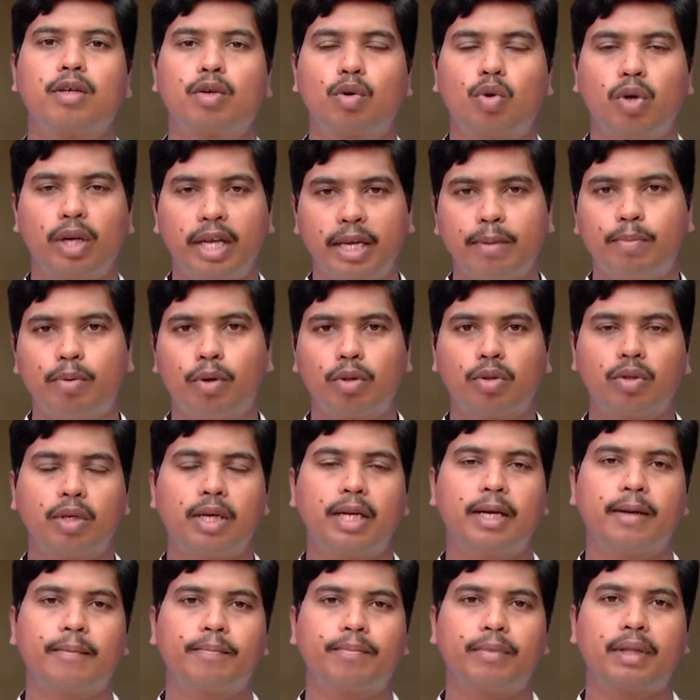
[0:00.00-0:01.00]

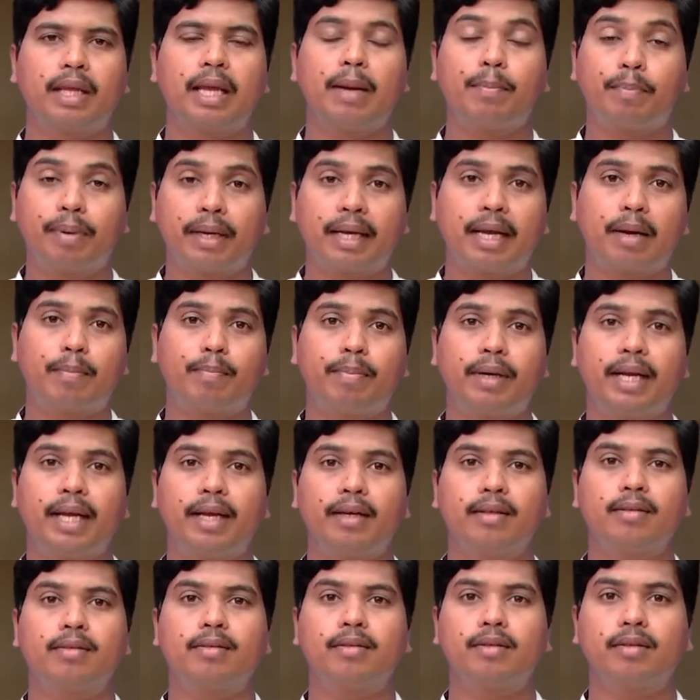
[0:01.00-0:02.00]
కురింగిపోతున్నా ఎప్పటికప్పుడే
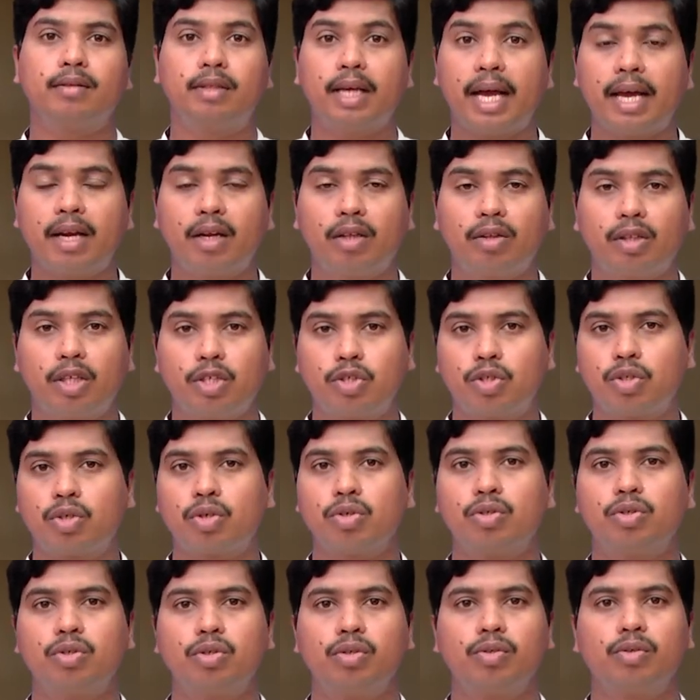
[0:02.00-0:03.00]
ధైర్యం
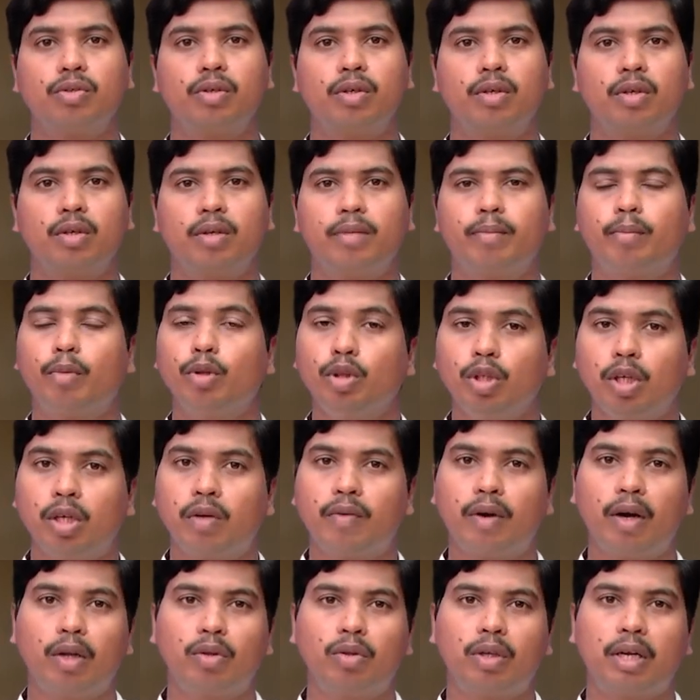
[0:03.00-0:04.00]
తెచ్చుకుంటూ
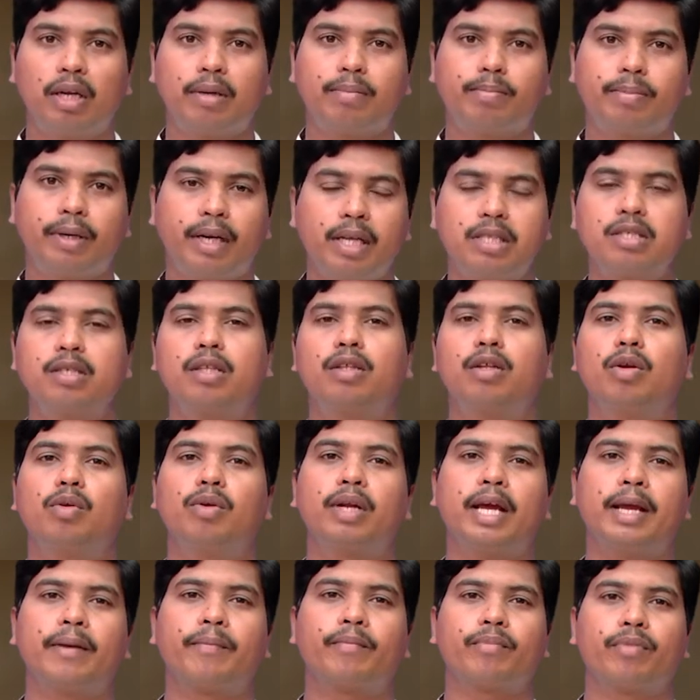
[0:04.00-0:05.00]
ముందుకు వెళుతున్న పరిస్థితులు
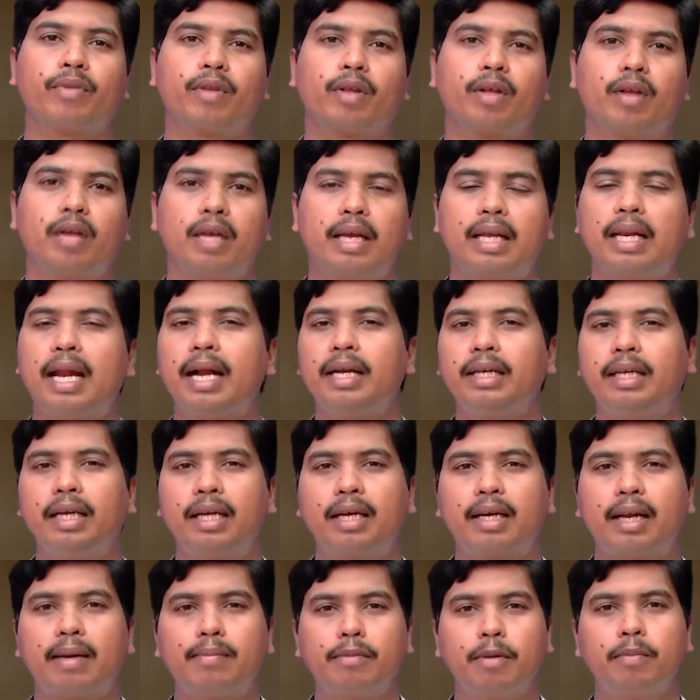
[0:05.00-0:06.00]
ఉన్నాయి ఇలాంటి
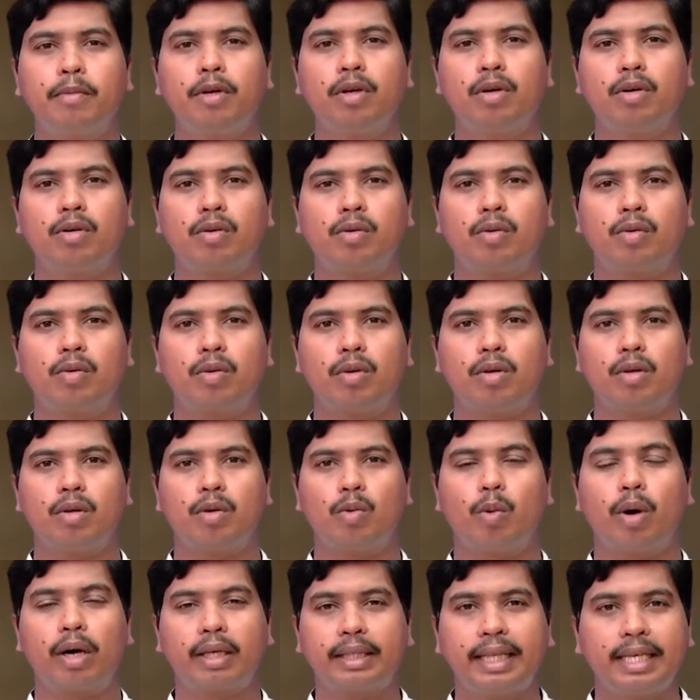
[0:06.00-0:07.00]
క్రమంలో
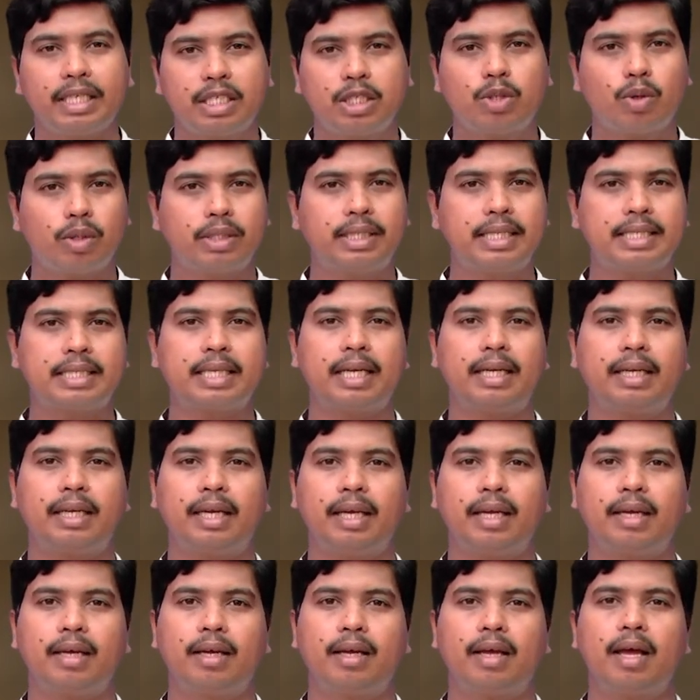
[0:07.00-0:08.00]
ఒక దశకు
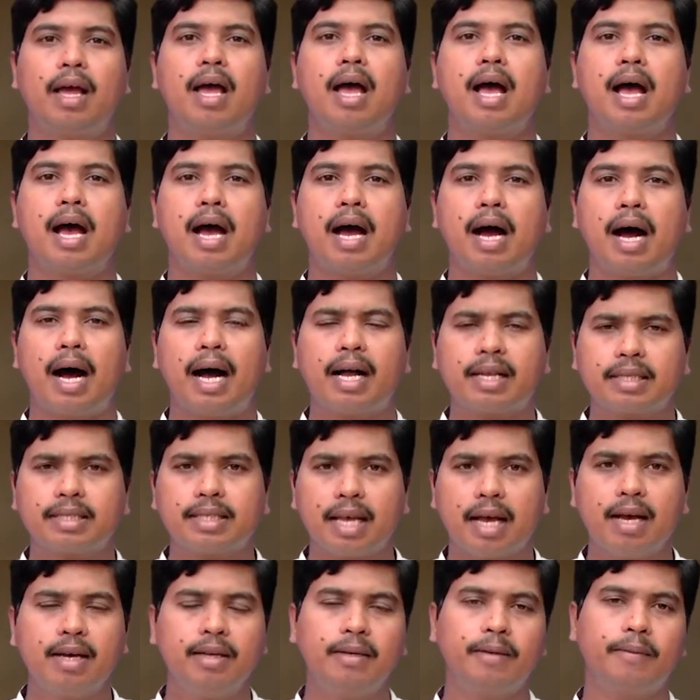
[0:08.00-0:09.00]
వచ్చేసరికి
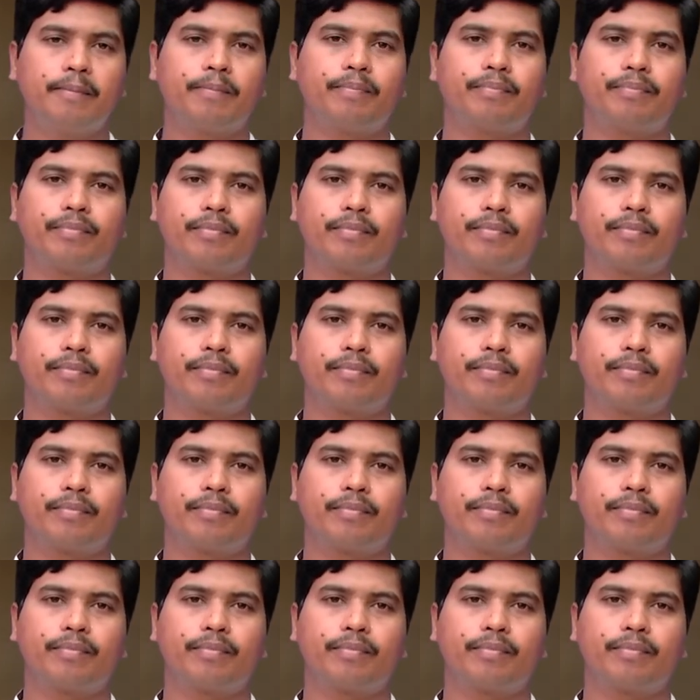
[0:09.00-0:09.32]
అసహనం